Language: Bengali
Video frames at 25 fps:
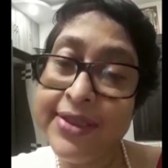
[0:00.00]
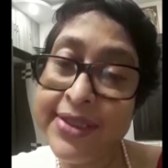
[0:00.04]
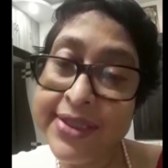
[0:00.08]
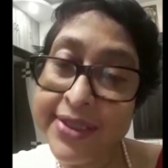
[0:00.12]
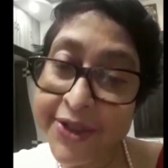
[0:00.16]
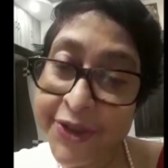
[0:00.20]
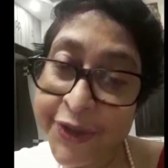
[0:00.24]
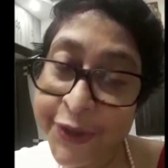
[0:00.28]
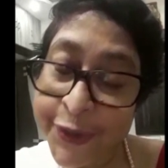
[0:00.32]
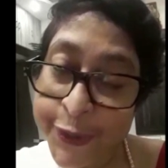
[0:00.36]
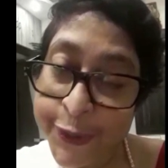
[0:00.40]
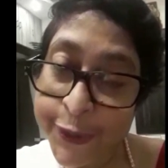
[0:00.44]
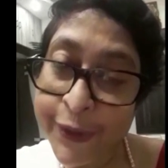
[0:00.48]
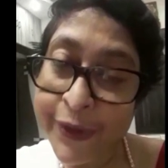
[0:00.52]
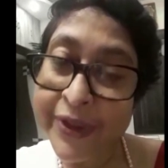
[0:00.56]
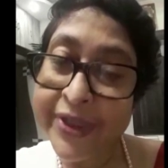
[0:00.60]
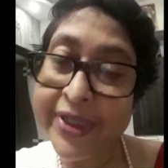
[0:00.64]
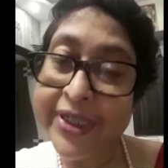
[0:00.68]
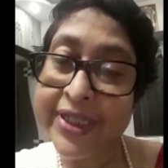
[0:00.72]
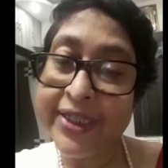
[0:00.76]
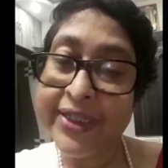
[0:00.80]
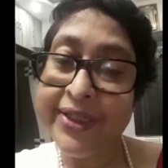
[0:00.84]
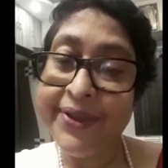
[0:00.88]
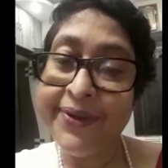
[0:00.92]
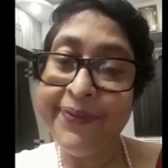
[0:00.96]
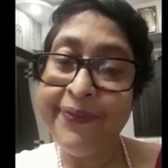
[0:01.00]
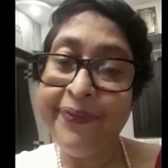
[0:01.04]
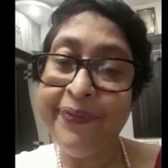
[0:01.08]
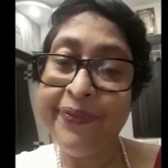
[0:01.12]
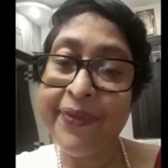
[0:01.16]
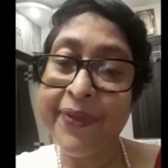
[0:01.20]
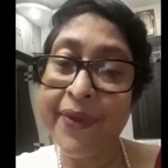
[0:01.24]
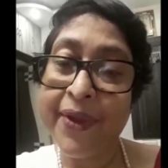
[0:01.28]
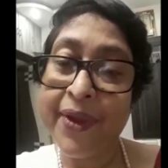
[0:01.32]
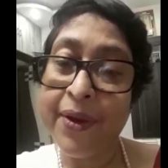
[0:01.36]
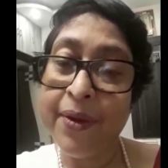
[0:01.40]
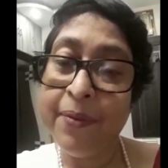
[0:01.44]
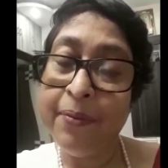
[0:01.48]
যে সুরটি
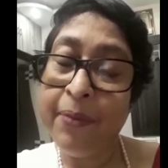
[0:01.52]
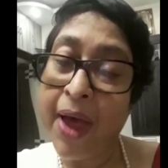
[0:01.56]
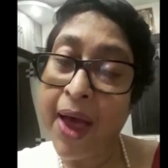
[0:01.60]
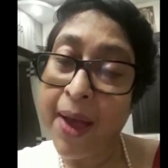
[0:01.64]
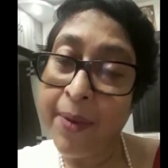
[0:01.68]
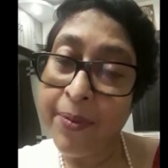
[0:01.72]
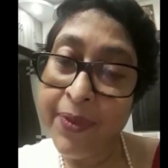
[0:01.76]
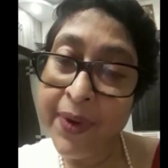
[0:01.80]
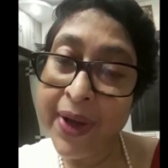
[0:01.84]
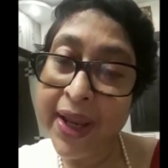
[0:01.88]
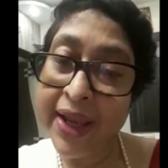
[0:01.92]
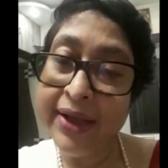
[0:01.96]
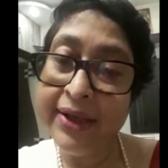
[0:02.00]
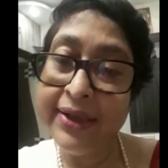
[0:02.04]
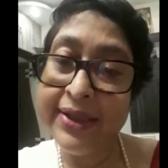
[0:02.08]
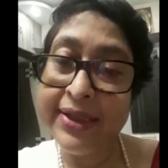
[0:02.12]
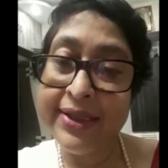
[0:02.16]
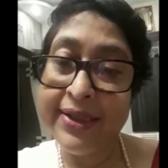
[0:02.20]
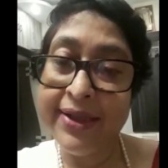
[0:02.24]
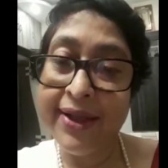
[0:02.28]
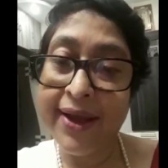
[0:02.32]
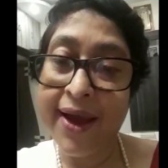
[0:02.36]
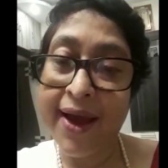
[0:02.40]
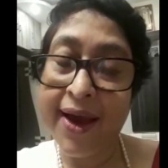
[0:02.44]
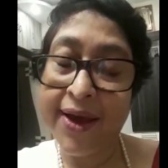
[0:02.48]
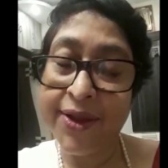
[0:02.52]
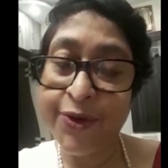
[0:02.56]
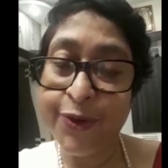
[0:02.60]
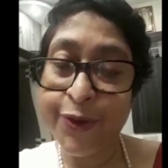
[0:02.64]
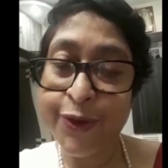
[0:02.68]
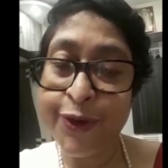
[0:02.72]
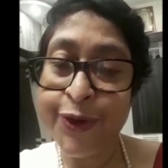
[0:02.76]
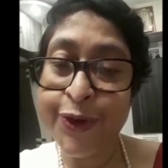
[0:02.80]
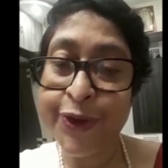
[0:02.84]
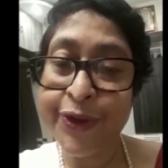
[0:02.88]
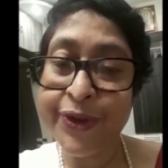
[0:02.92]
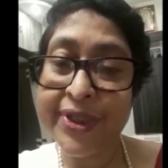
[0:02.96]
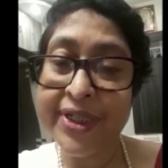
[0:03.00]
ভাবনাটি
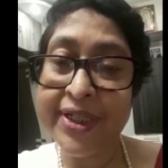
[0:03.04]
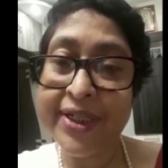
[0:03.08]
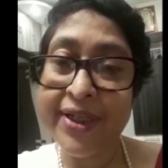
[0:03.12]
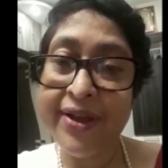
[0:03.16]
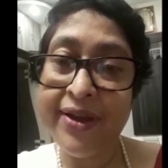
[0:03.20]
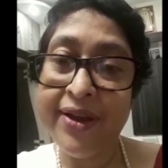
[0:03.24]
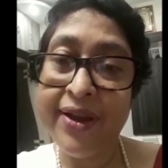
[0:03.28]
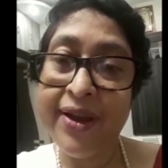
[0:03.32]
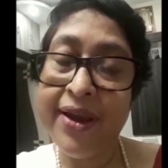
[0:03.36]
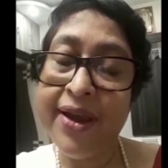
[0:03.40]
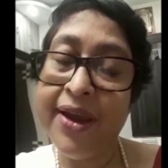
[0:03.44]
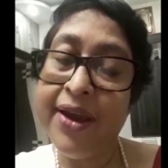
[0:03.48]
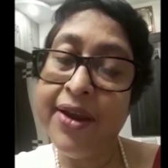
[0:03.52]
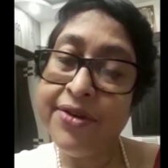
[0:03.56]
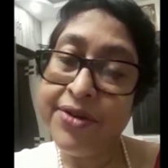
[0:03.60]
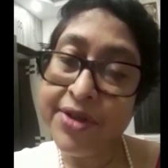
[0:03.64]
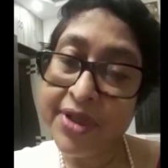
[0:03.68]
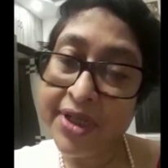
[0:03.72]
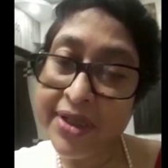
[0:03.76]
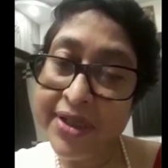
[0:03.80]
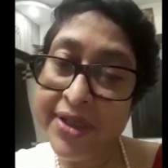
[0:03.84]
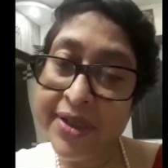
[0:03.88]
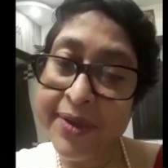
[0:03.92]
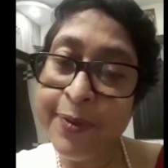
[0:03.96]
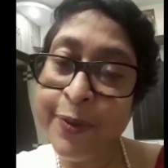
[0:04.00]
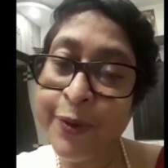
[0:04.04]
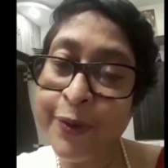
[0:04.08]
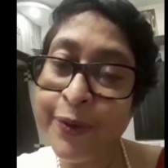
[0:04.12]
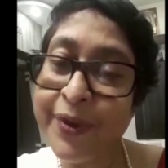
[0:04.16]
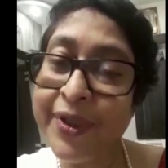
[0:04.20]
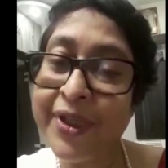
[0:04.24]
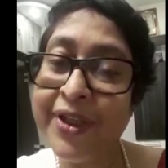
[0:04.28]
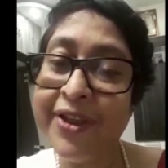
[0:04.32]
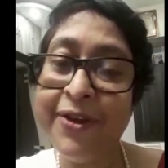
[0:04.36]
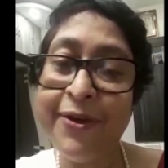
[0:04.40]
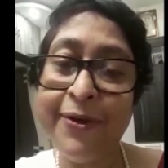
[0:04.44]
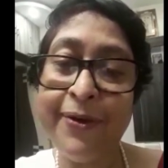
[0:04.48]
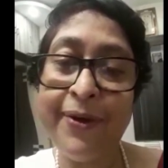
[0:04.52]
আদর্শটি সেটি
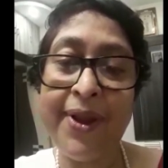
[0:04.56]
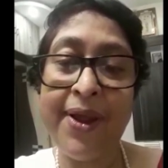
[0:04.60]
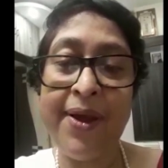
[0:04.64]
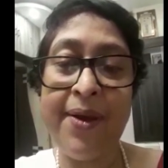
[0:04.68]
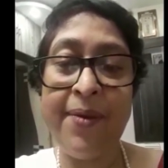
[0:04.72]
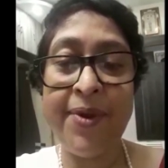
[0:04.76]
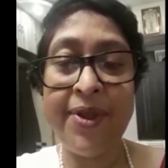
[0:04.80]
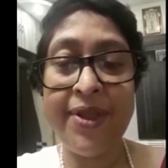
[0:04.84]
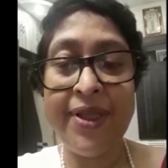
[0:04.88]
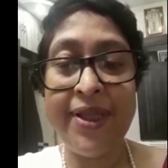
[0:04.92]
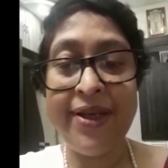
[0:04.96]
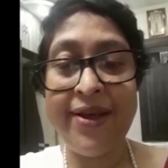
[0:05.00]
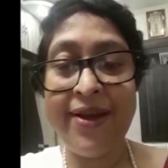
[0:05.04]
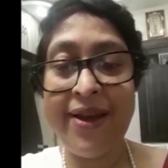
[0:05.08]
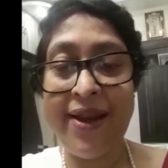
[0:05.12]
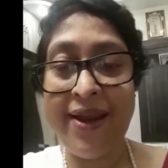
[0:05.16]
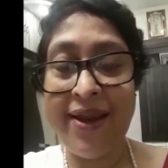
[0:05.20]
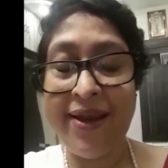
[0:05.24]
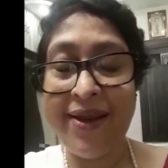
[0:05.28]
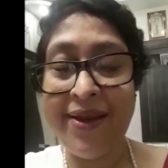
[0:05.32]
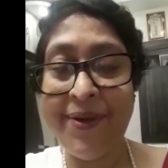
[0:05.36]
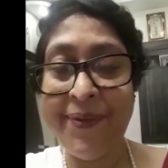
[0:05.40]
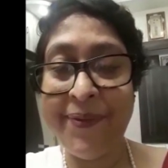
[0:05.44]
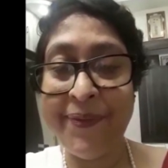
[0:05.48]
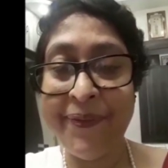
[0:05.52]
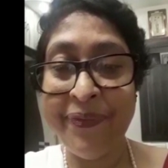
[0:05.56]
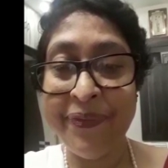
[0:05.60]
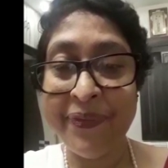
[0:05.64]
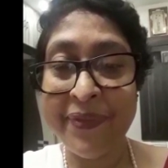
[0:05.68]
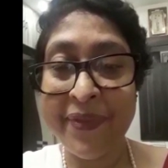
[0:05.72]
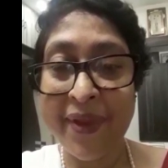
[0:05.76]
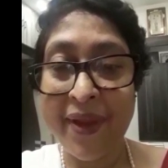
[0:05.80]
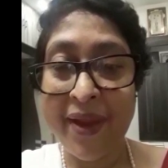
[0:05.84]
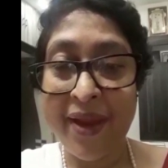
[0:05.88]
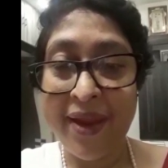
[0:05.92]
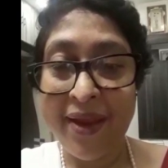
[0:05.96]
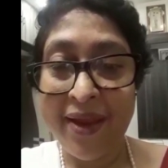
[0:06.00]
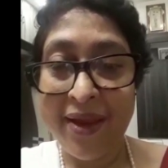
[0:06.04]
ফুটিয়ে তোলা আমাদের এই
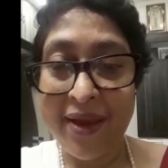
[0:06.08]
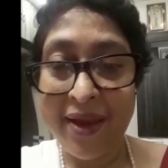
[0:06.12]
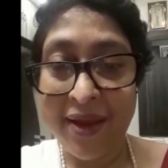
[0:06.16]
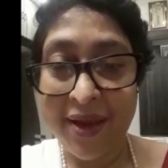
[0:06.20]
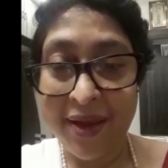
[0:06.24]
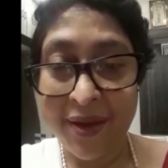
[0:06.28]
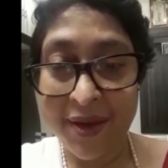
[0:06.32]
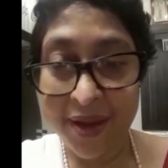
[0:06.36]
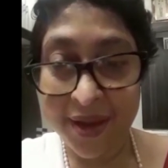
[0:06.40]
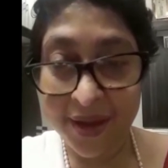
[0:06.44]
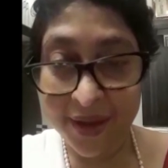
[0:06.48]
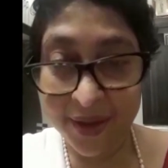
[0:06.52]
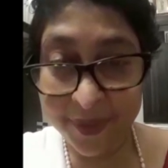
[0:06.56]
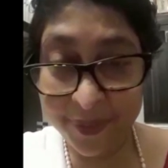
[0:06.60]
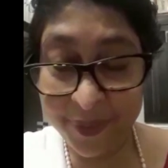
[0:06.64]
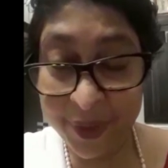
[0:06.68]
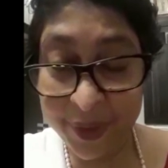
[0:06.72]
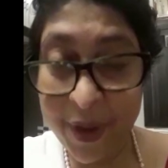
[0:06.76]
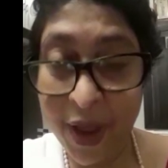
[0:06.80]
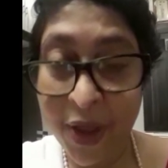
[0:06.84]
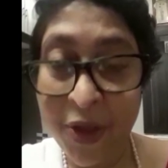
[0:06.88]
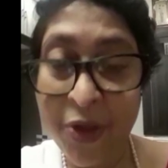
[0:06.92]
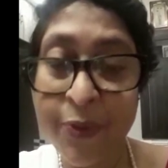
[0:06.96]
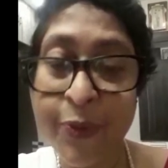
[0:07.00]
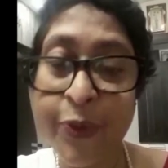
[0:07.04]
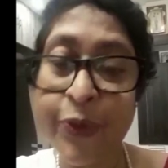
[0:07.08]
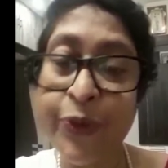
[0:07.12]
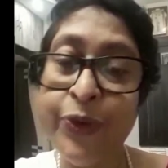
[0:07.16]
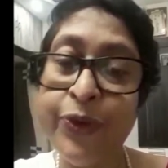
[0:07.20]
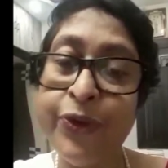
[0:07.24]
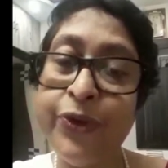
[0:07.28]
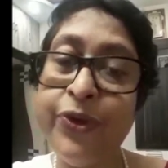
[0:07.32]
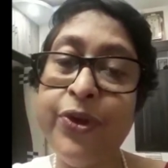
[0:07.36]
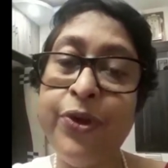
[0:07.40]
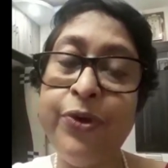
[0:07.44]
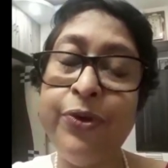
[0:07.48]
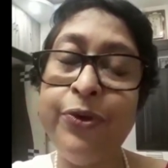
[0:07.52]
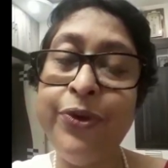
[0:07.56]
বিবাহ
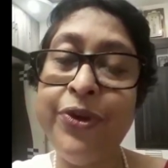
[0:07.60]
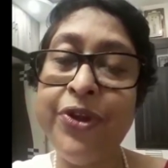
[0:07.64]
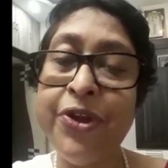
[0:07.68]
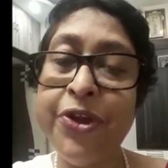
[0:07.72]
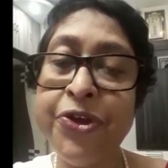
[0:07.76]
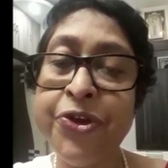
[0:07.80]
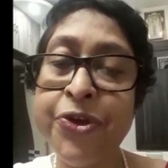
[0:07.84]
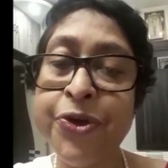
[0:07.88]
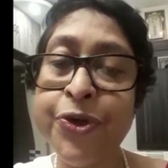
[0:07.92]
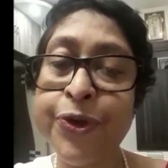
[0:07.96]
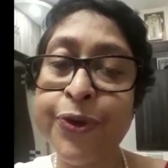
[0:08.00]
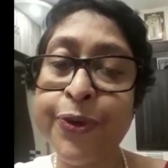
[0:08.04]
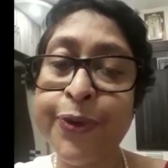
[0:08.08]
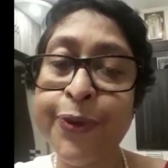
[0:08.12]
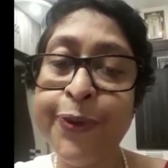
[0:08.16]
পদ্ধতির উদ্দেশ্য